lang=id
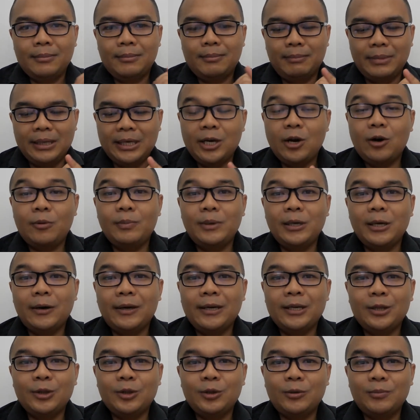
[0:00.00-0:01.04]
Beliau-beliau
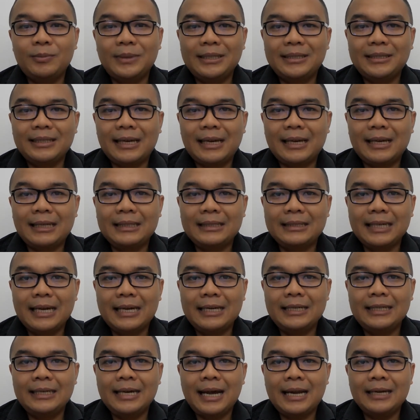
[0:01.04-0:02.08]
itu bisa
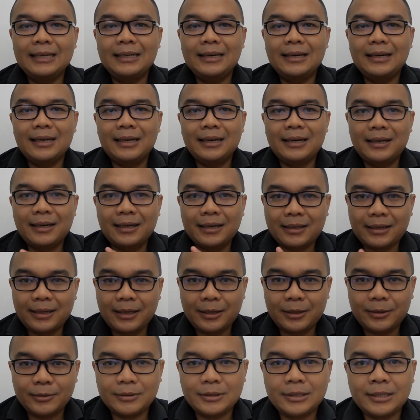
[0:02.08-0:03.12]
jadi adalah
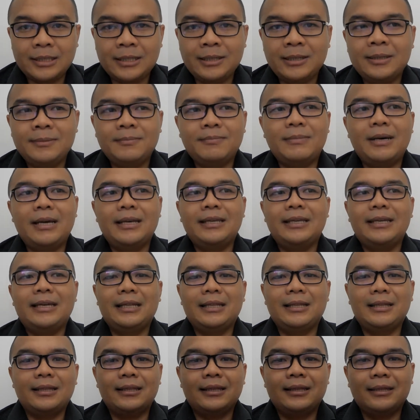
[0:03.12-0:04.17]
rekruter
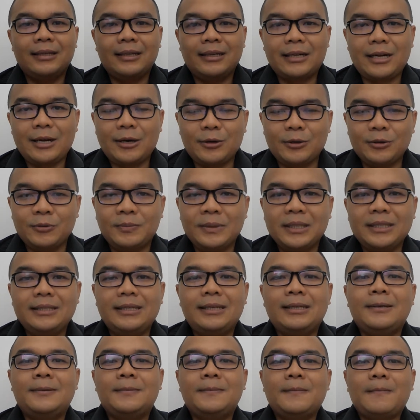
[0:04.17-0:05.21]
bagian
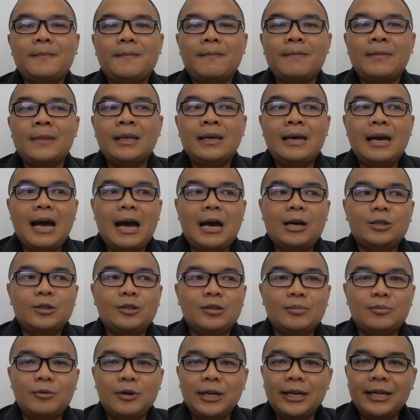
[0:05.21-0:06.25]
rekrutmennya,
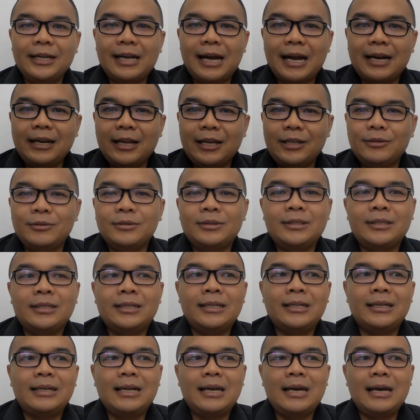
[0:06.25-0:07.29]
atau mungkin ada
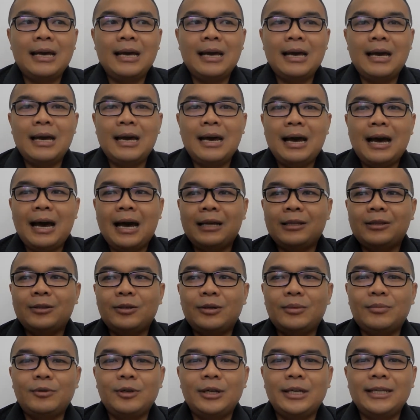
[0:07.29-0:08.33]
user,
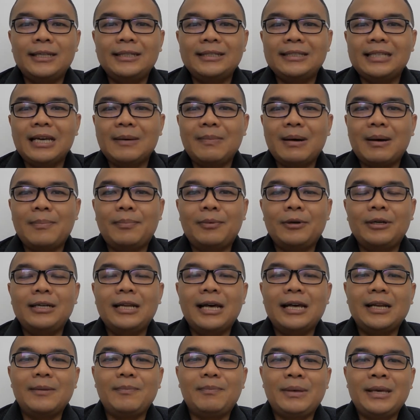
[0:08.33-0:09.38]
atau mungkin siapapun
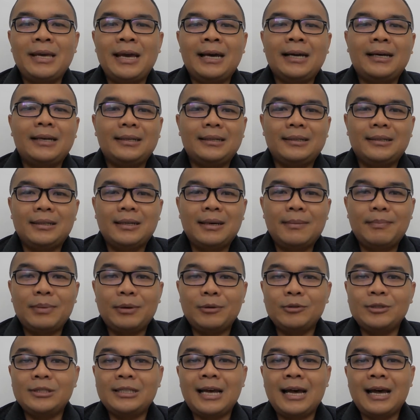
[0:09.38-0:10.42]
dari pihak
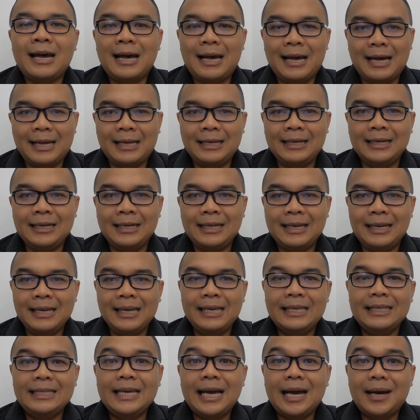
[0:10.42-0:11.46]
perusahaan
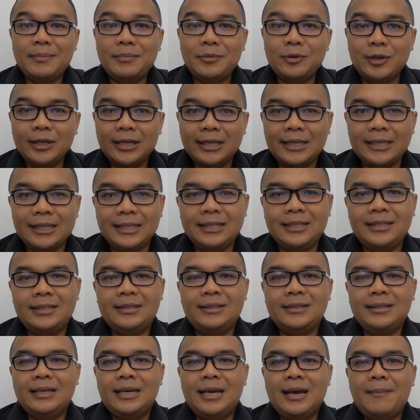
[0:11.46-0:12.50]
yang
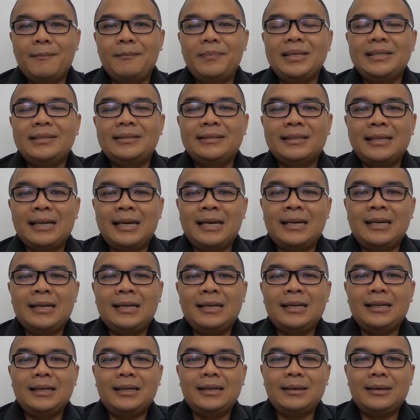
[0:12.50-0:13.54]
mungkin
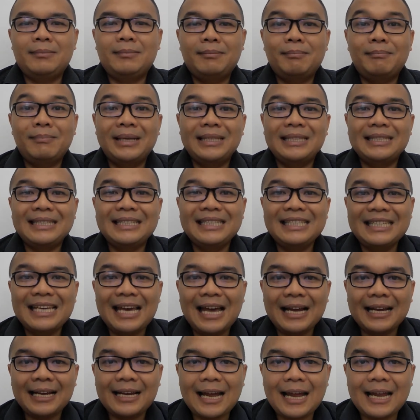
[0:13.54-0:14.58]
bisa
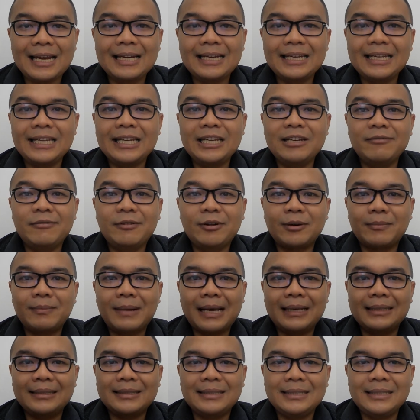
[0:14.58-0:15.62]
menyediakan
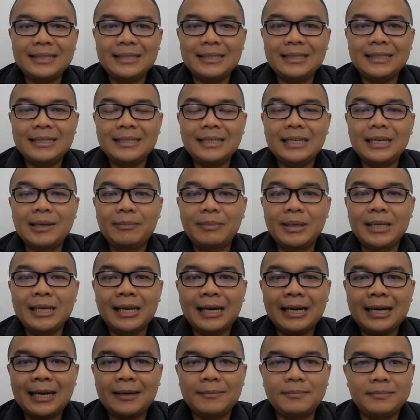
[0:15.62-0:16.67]
informasi lebih
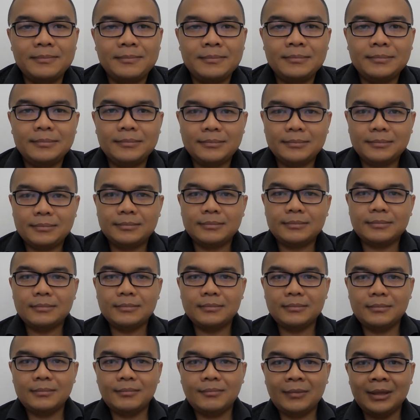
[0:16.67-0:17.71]
lengkap.
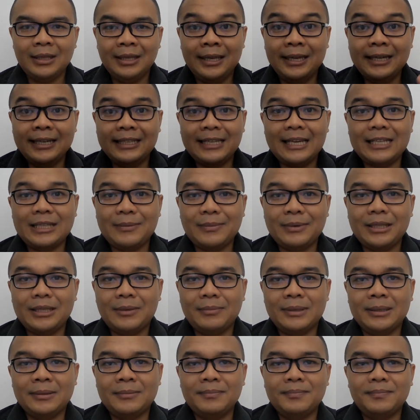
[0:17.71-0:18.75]
Ingat ya
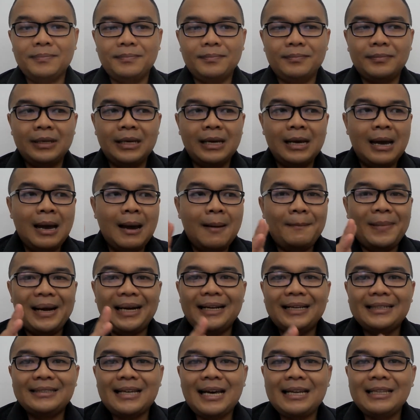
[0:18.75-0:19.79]
teman-teman,
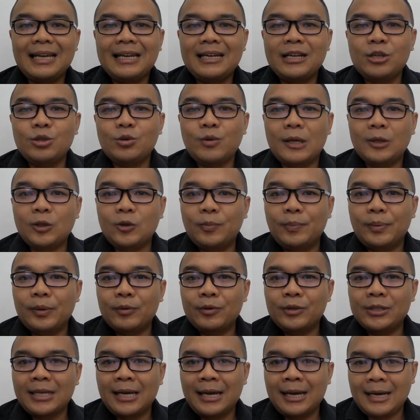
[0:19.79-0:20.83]
pada saat ada suatu
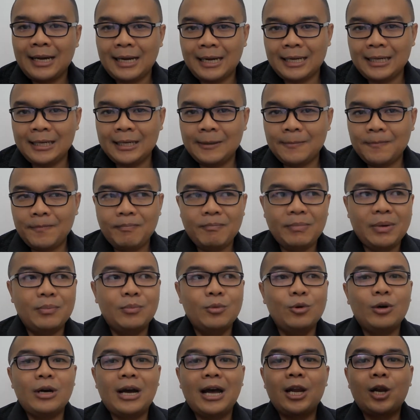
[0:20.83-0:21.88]
perusahaan
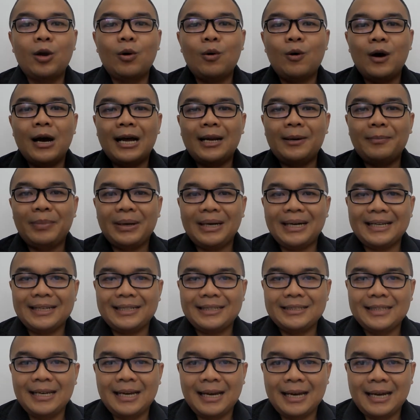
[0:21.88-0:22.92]
membuka lowongan
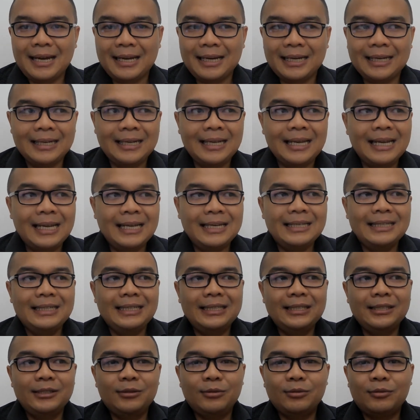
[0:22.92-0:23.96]
pekerjaan
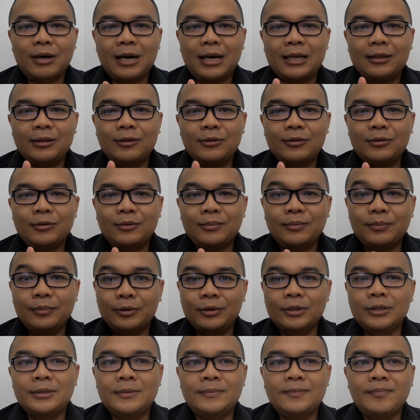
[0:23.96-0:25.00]
di suatu
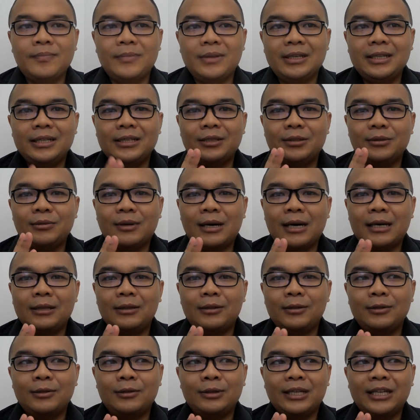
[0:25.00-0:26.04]
booth, di
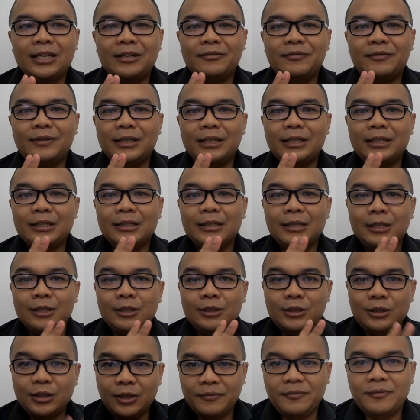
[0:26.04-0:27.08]
suatu event
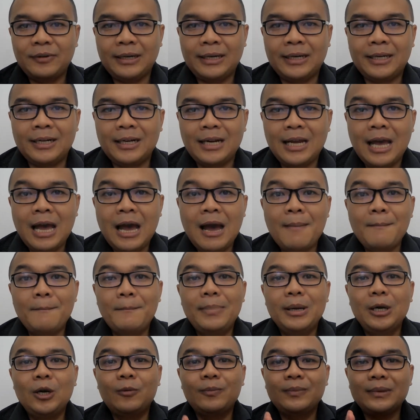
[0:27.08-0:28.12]
job fair,
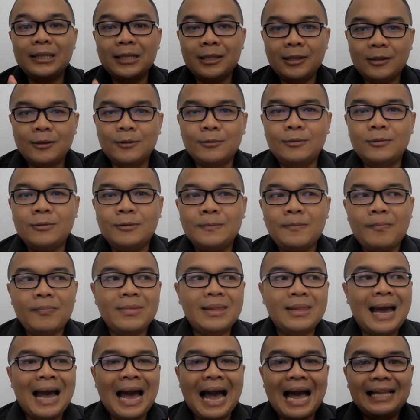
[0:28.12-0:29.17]
belum tentu
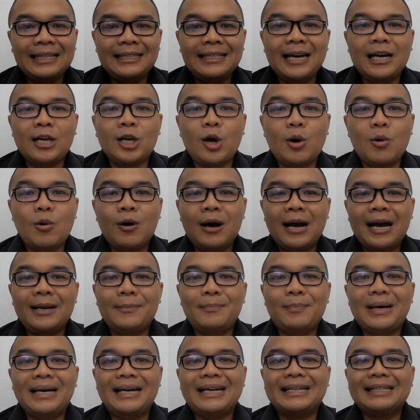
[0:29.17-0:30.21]
hanya lowongan
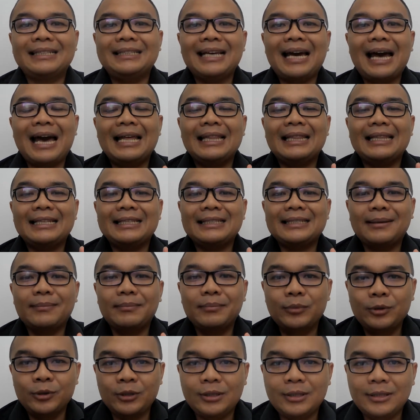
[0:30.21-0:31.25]
pekerjaan
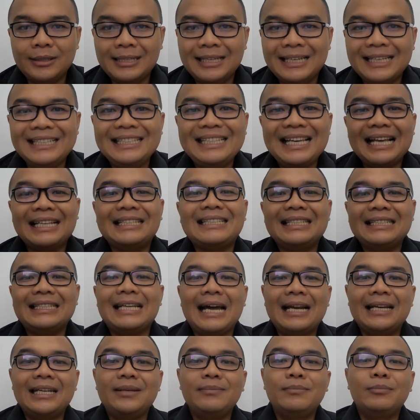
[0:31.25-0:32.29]
tersebut yang
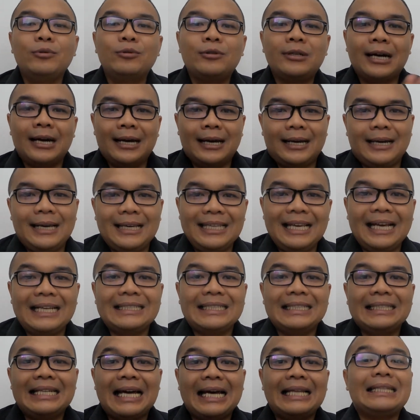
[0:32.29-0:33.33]
sedang dibuka, yang
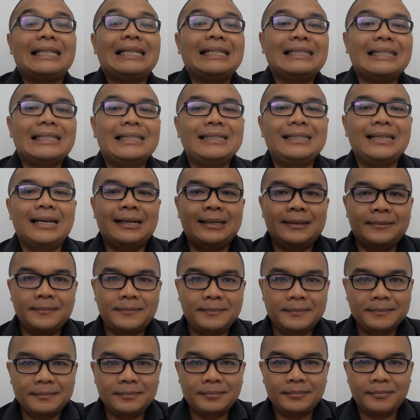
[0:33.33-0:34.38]
sedang tersedia.
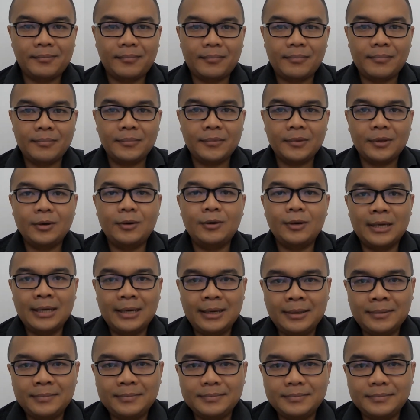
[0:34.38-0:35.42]

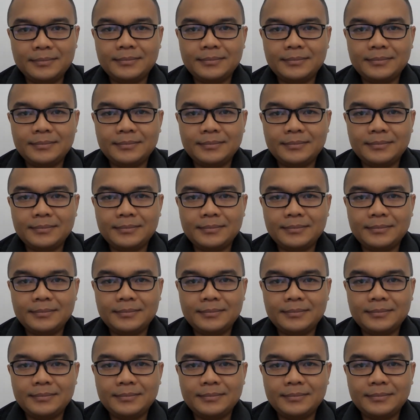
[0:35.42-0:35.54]
Oke?